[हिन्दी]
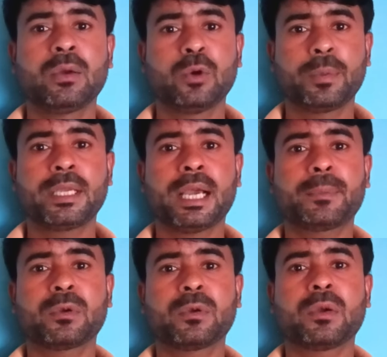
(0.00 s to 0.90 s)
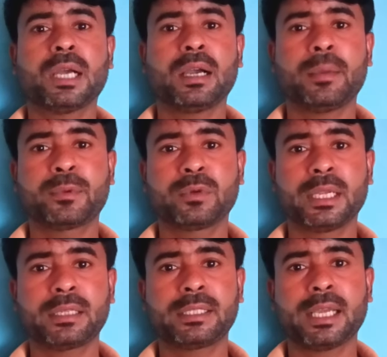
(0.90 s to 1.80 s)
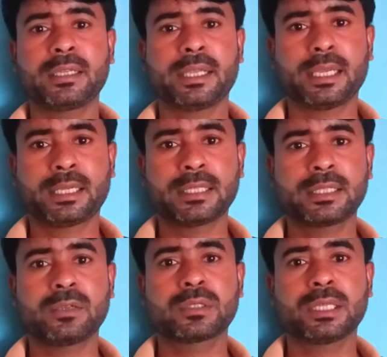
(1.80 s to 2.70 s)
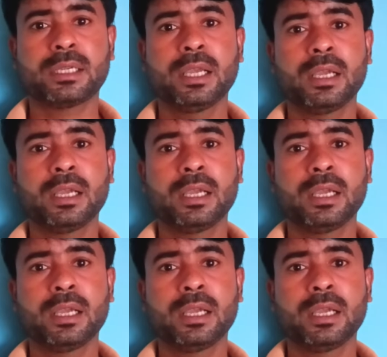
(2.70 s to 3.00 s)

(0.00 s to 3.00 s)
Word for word: वो भी आप लोगों का अप टू डेट यानी इक्कीस दिनों से